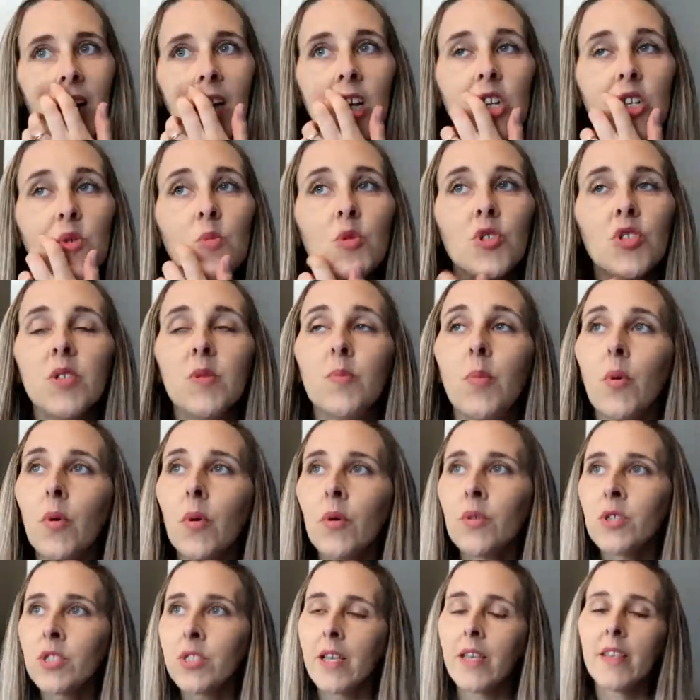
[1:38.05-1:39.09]
Et je me dis bon
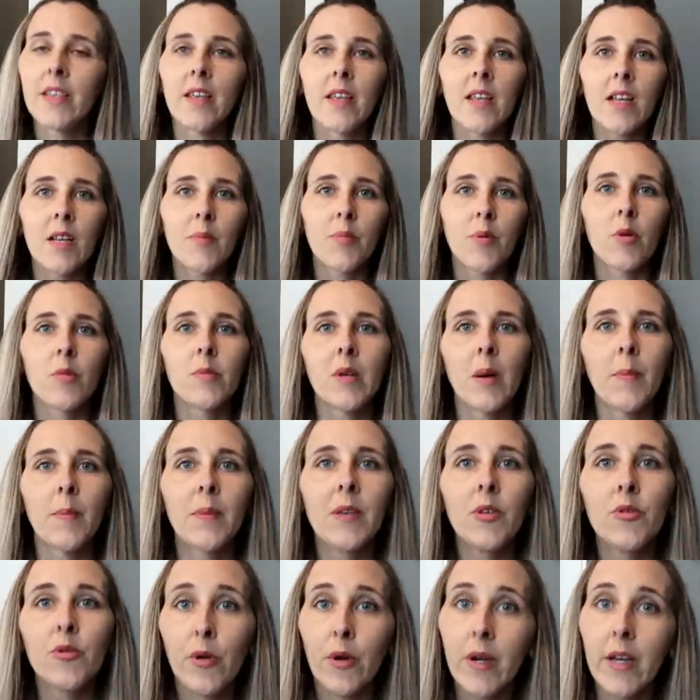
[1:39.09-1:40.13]
ça y est, les premières
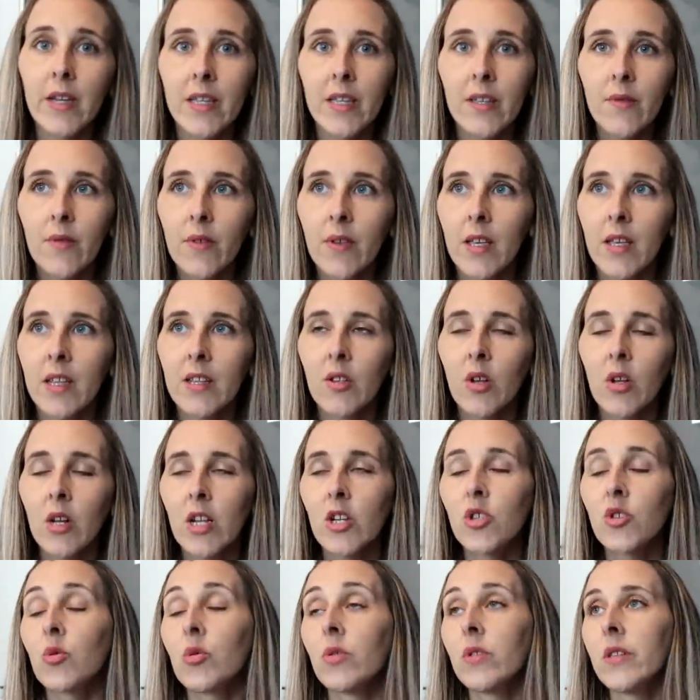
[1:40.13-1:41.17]
piqûres arrivent. Et dans
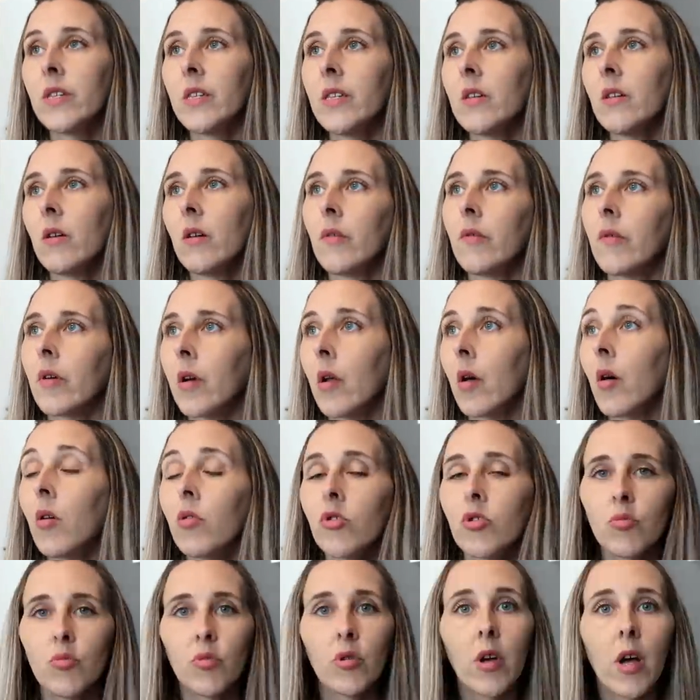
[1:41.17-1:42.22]
la journée,
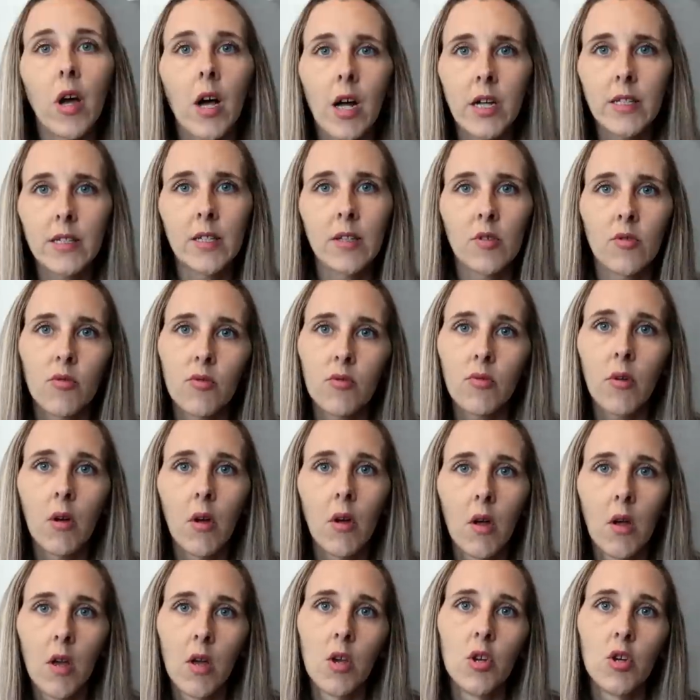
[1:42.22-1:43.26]
voilà, je me gratte et tout.
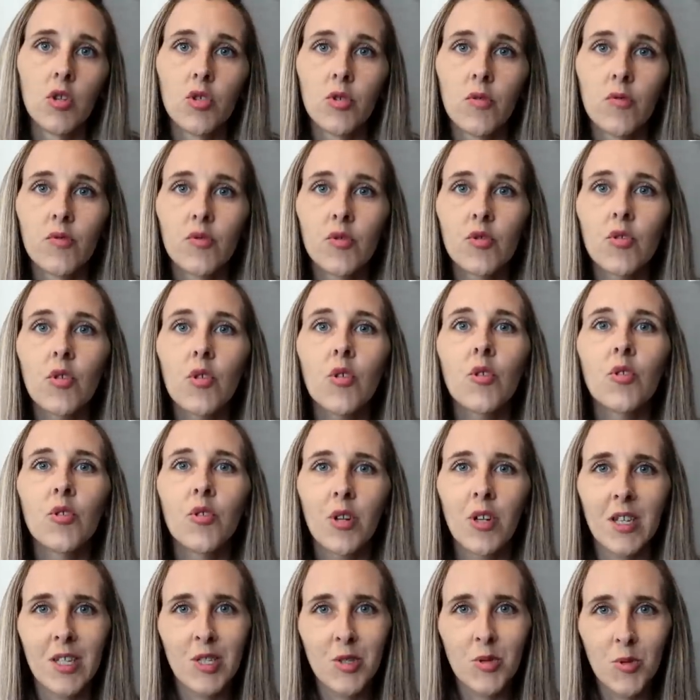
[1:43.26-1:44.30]
Je vous jure que
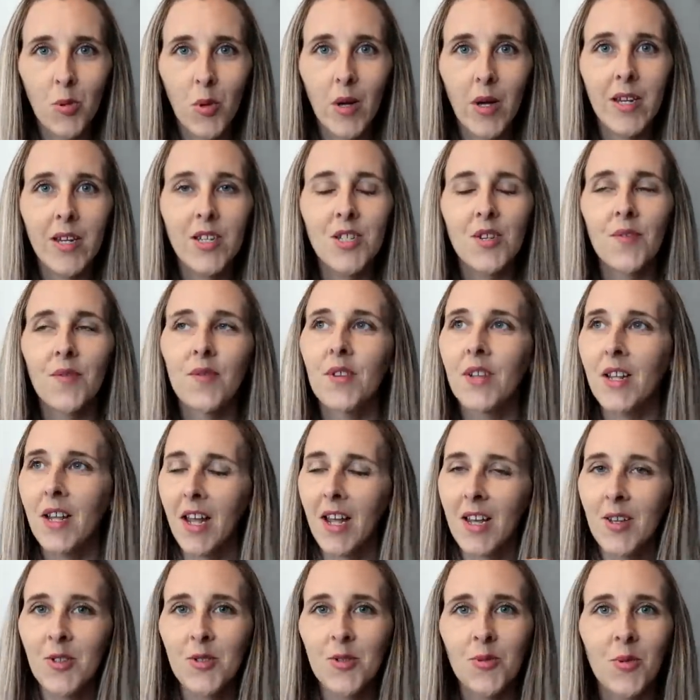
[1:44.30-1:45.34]
dans la soirée, j'ai fait une
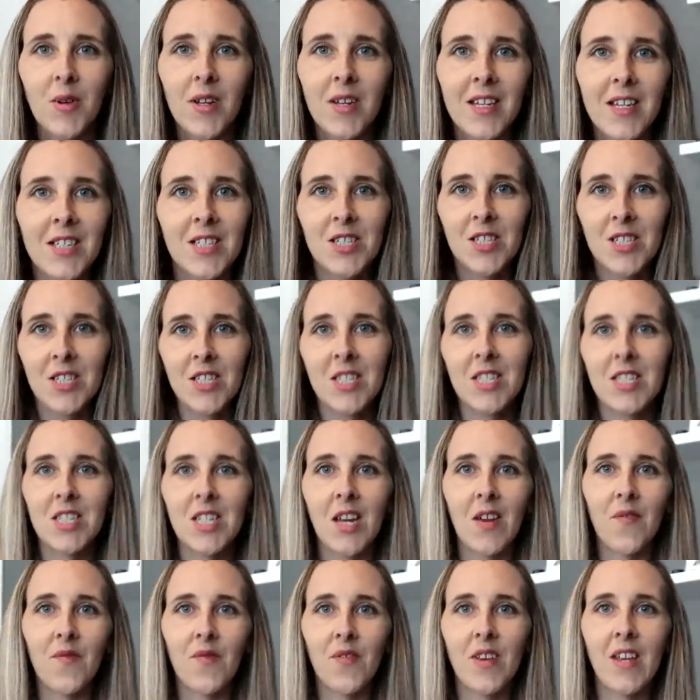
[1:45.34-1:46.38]
réaction allergique et
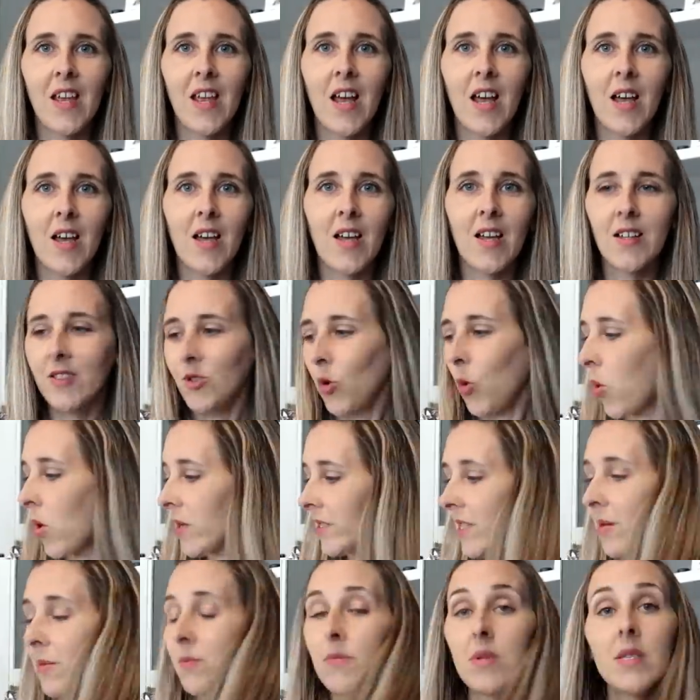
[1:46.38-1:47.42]
j'avais un
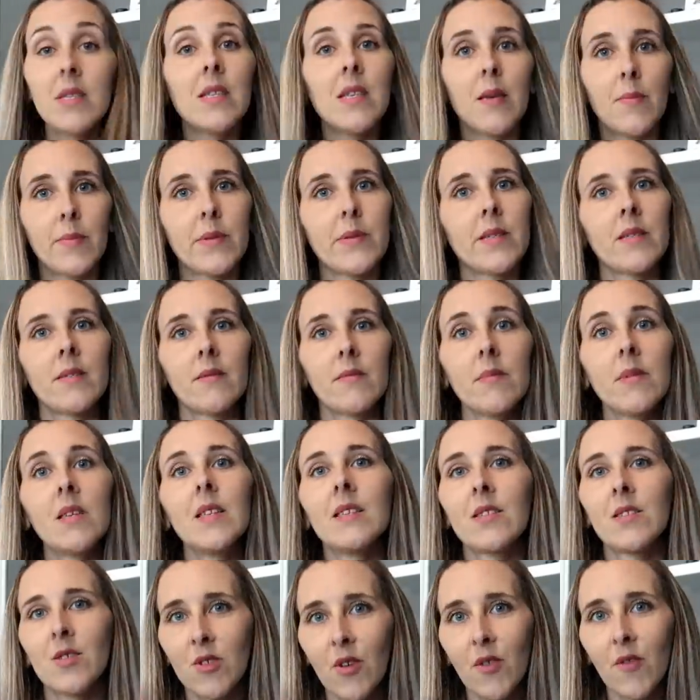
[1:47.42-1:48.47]
troisième biceps.
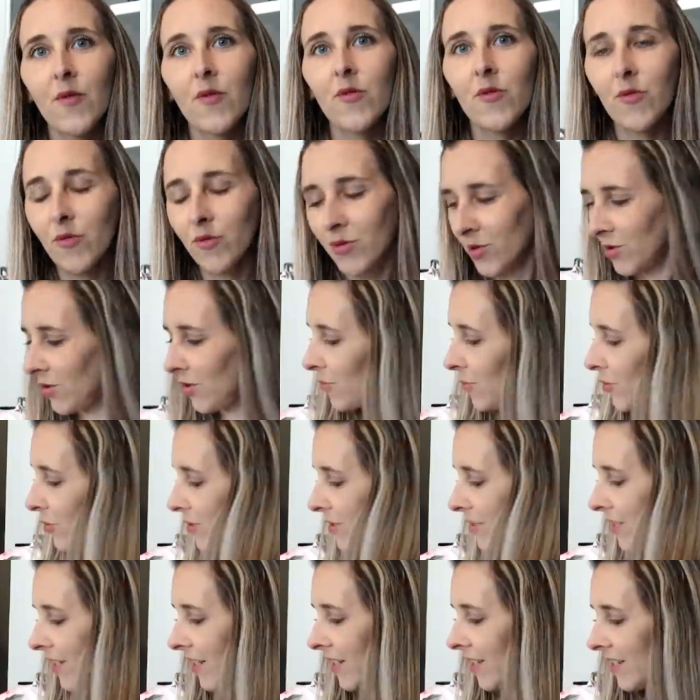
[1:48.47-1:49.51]
Mais sans vous, sans
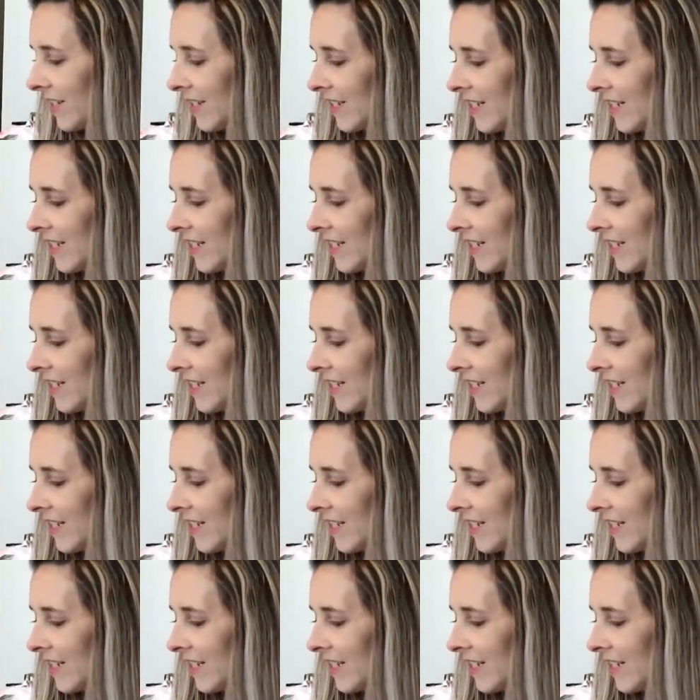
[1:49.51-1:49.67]
mentir.